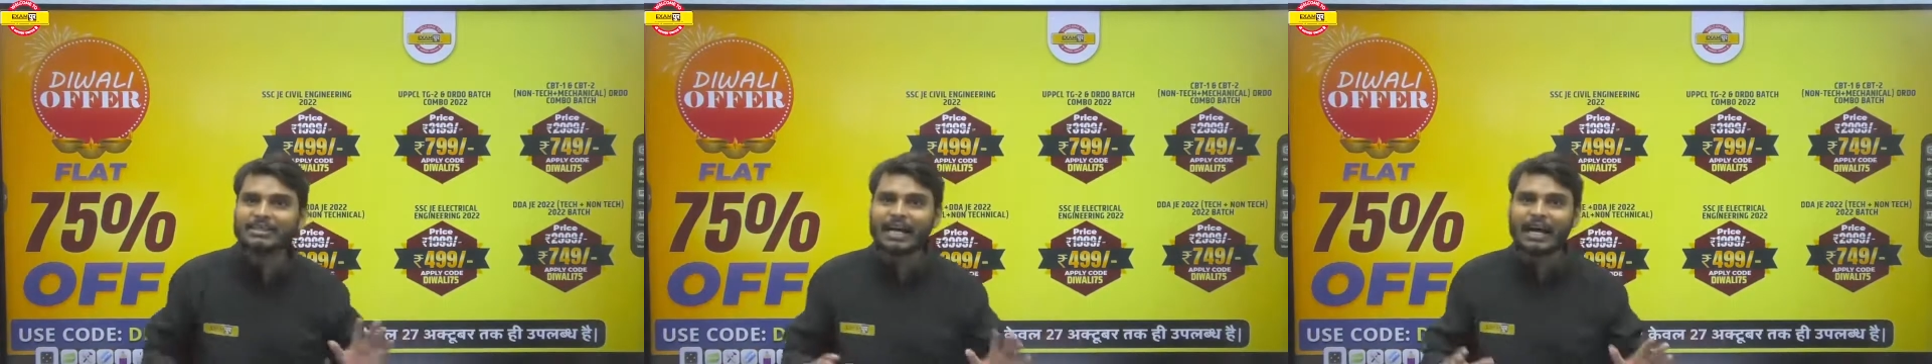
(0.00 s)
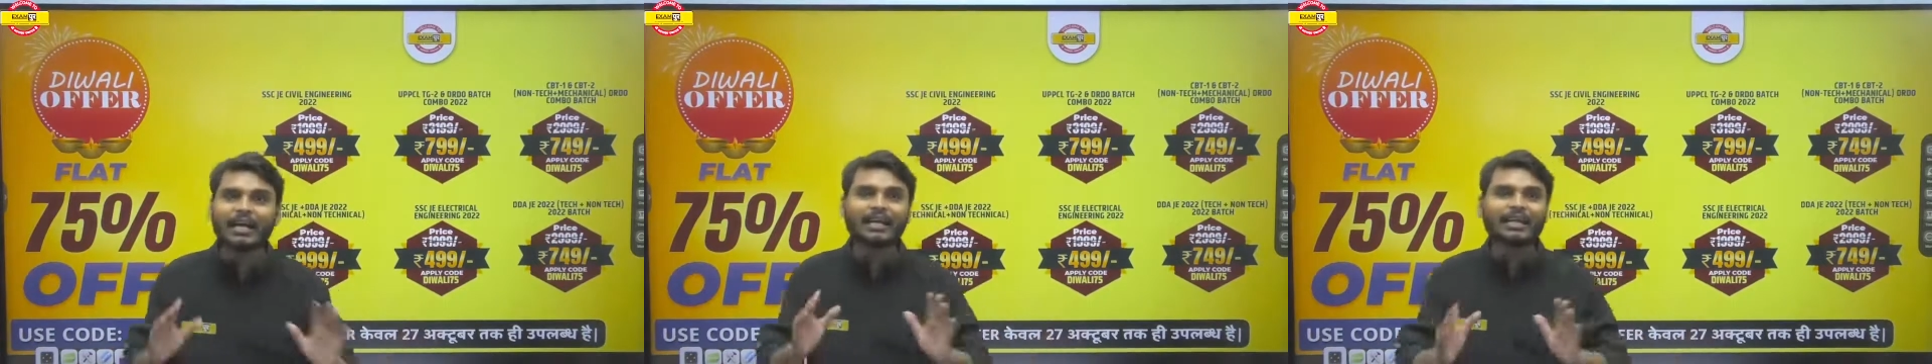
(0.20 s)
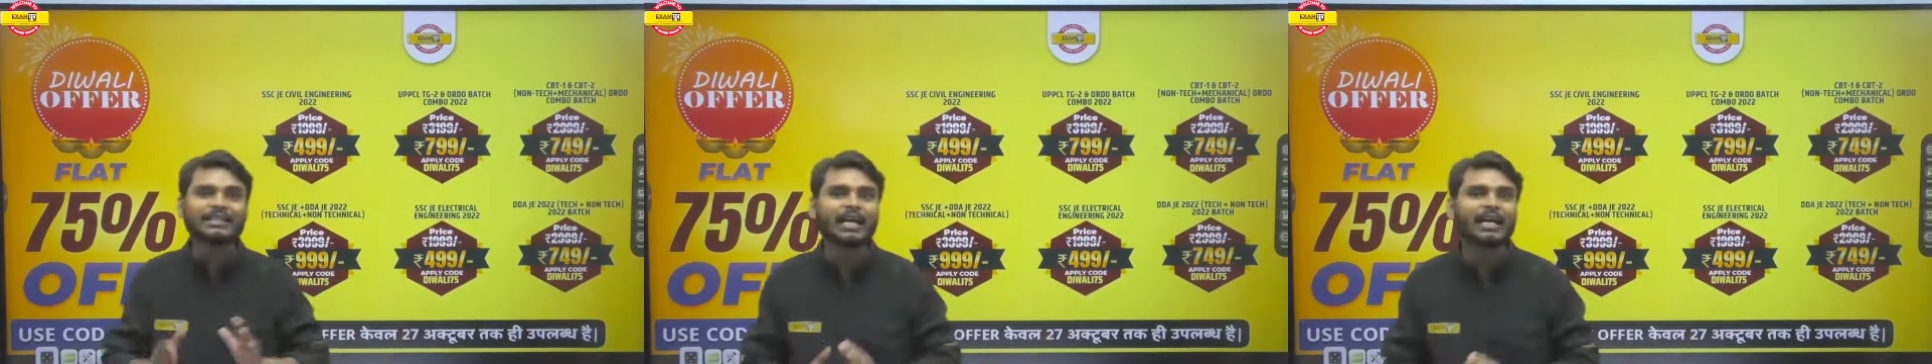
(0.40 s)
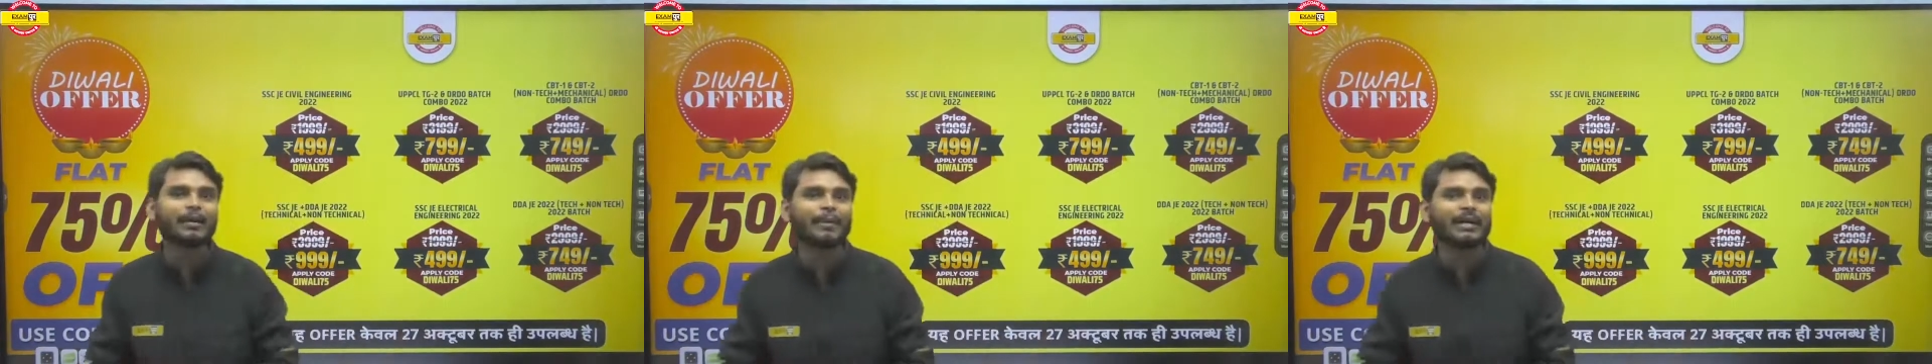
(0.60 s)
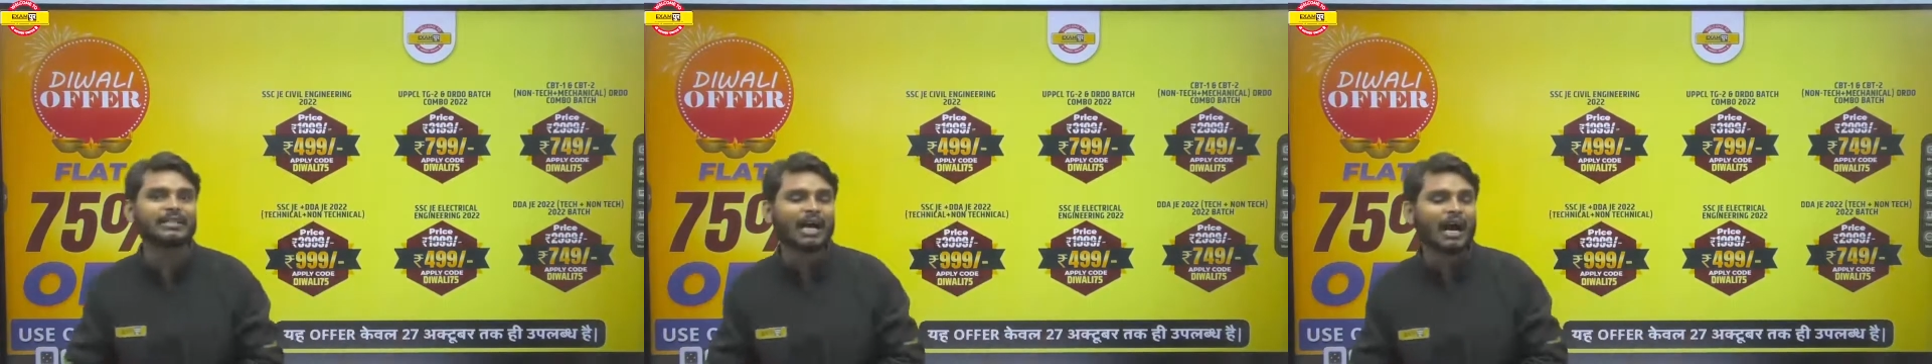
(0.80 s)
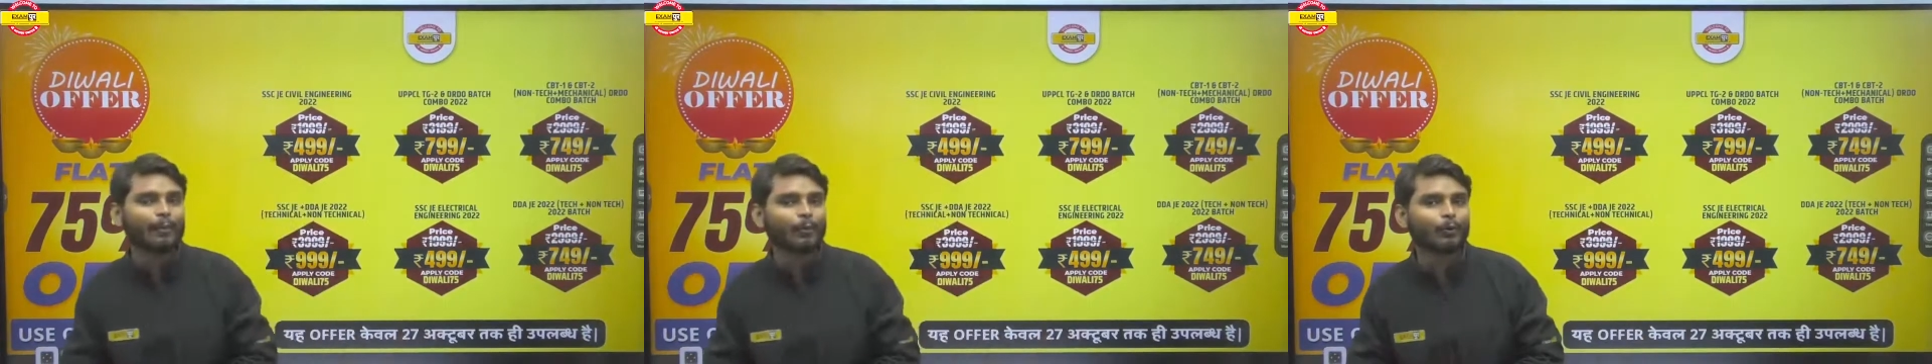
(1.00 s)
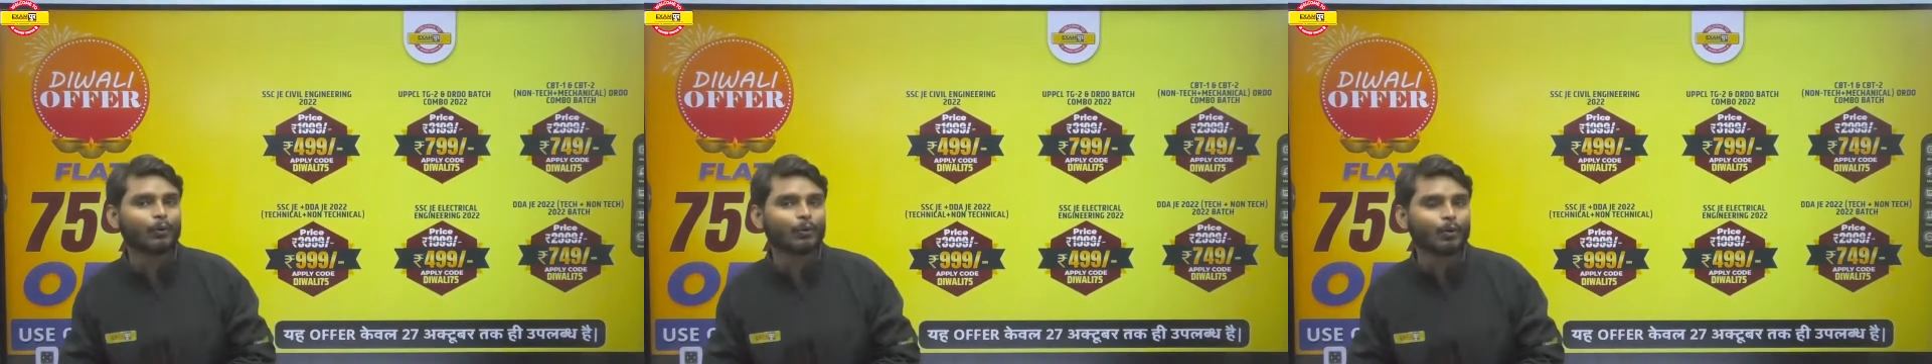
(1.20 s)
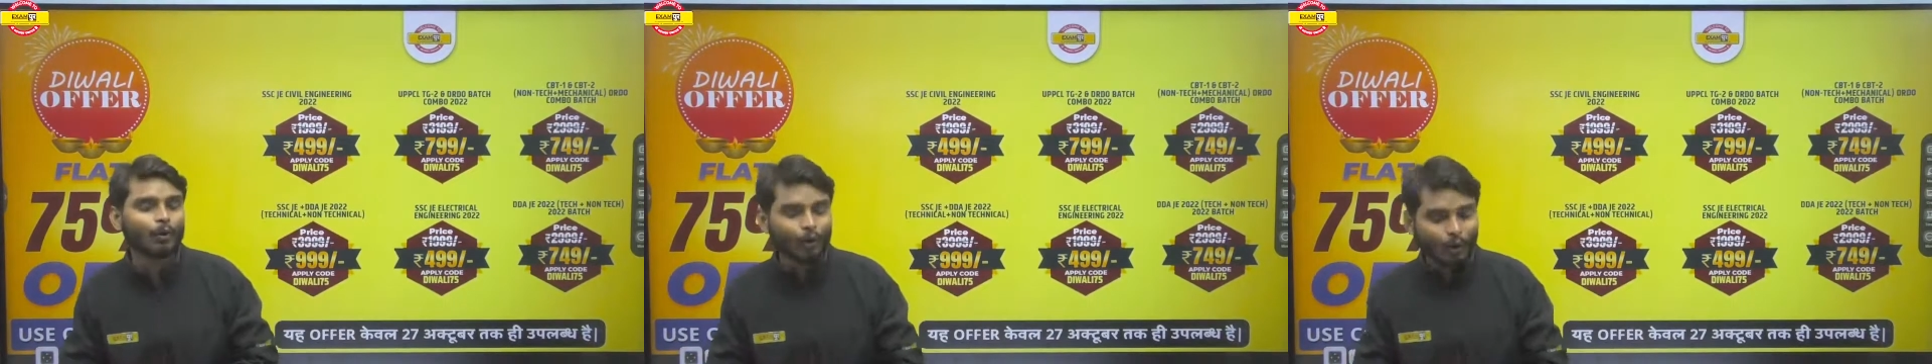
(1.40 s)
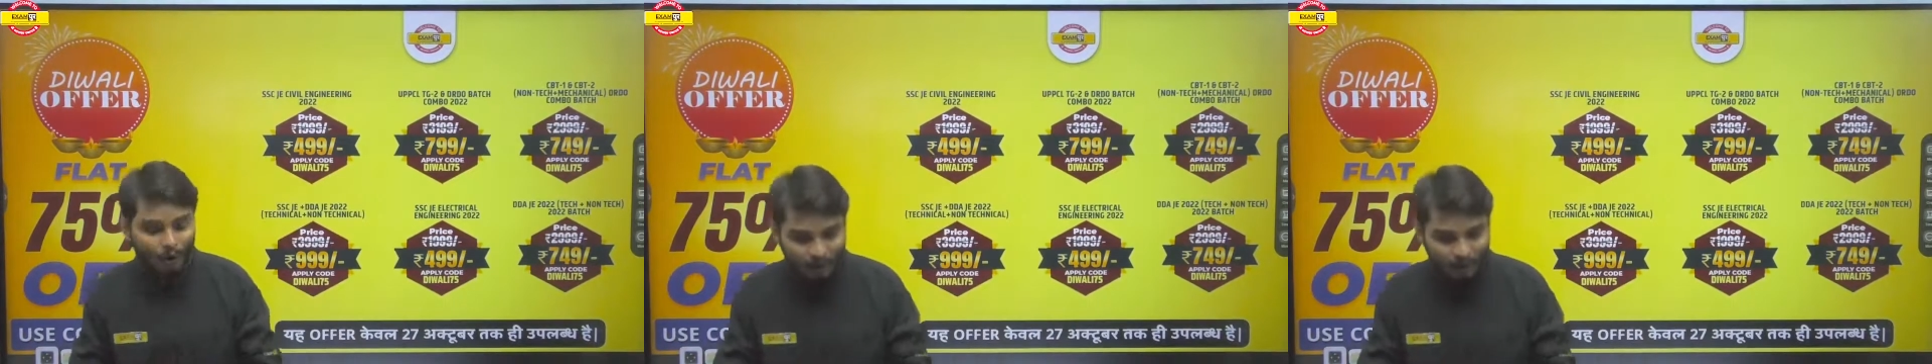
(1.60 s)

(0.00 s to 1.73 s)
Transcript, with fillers: सारे के सारे बैच आप लोगों को